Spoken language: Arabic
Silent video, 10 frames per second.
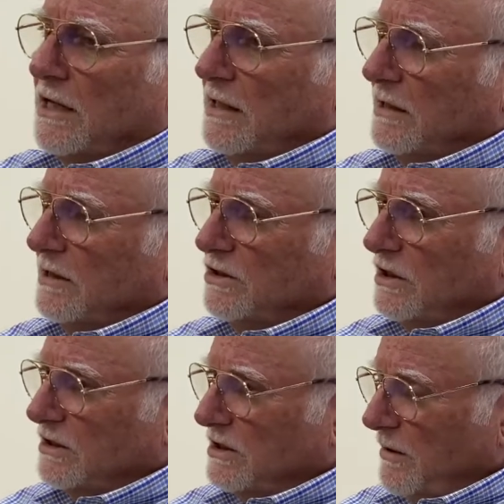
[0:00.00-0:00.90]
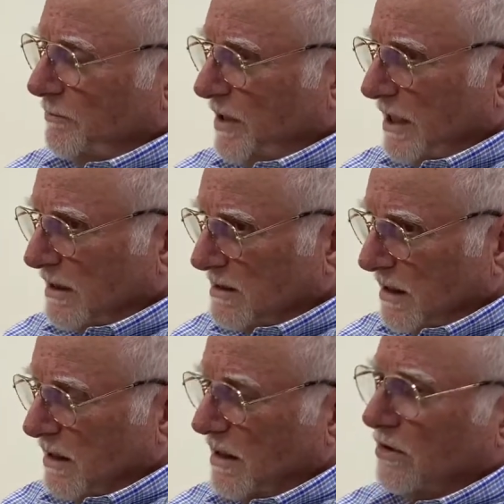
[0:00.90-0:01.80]
آه، الشاب اللي
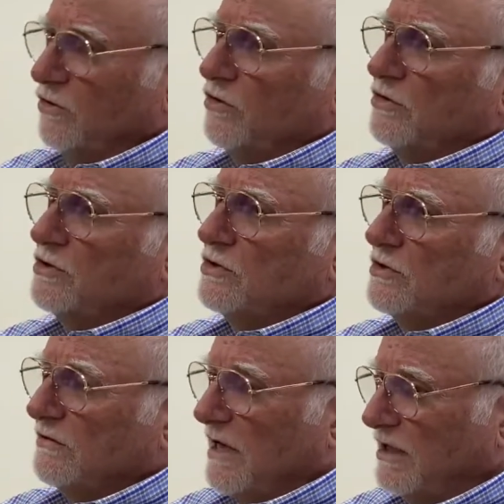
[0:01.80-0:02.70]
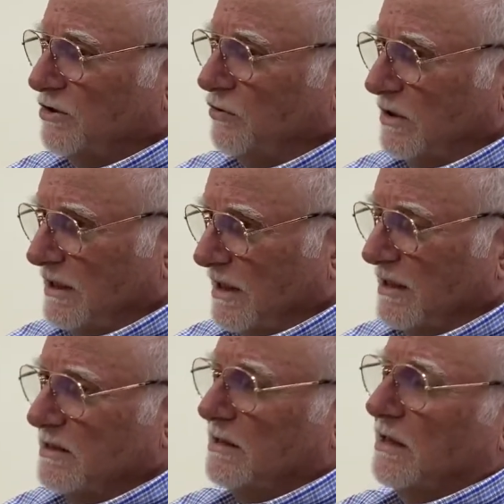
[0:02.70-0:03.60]
ارسلناه يدرس اكشولي
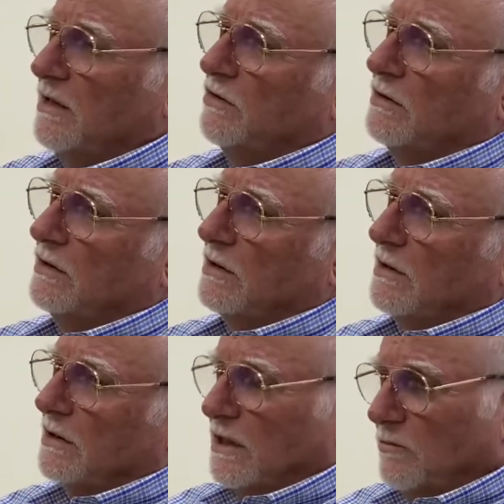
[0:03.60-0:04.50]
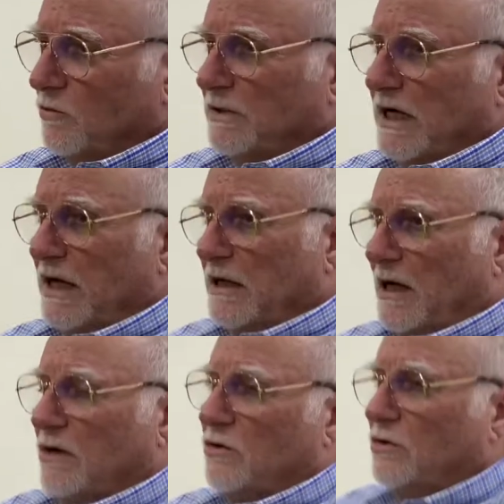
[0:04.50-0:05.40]
درس لانه الممتحن
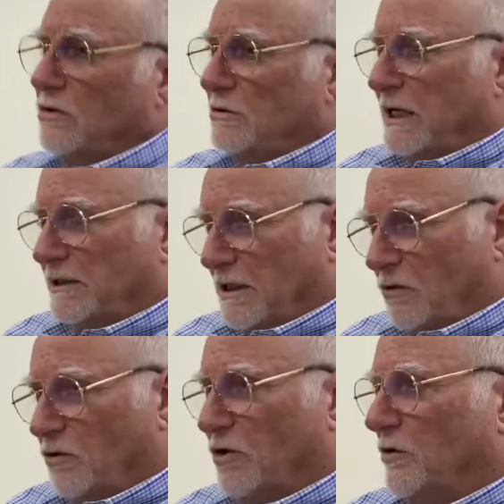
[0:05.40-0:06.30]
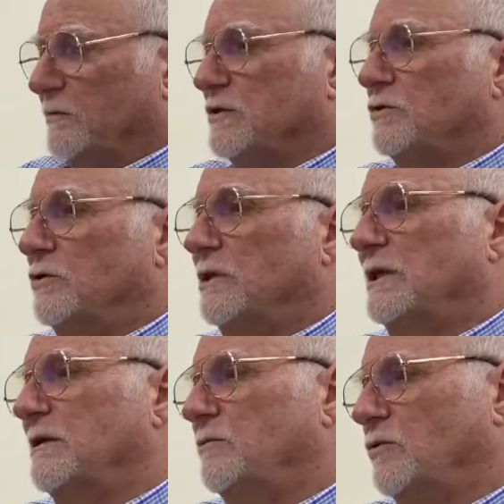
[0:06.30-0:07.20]
حقه حتى لو نكون
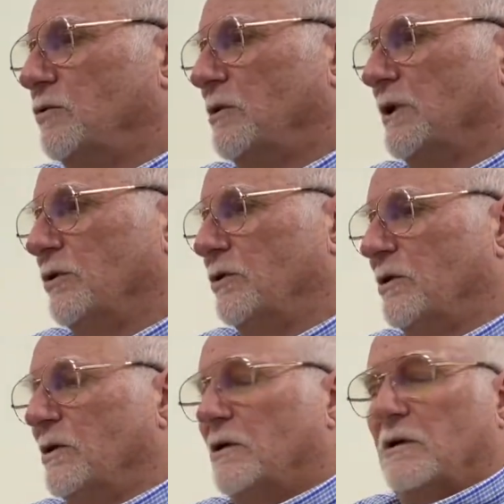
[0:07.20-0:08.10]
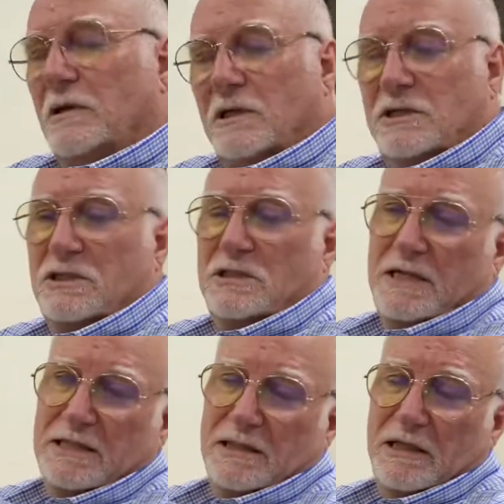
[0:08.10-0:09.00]
بالسعوديه بقول انه
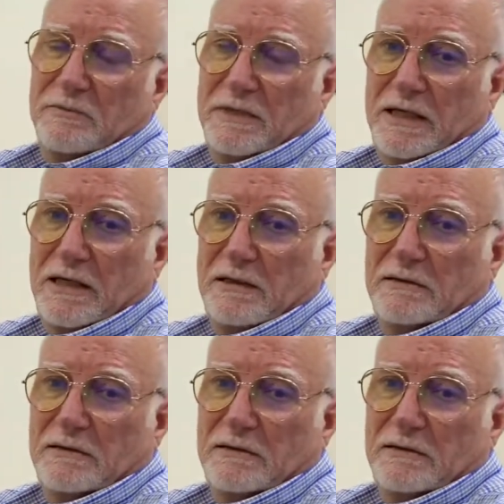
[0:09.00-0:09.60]
جاز للامتحان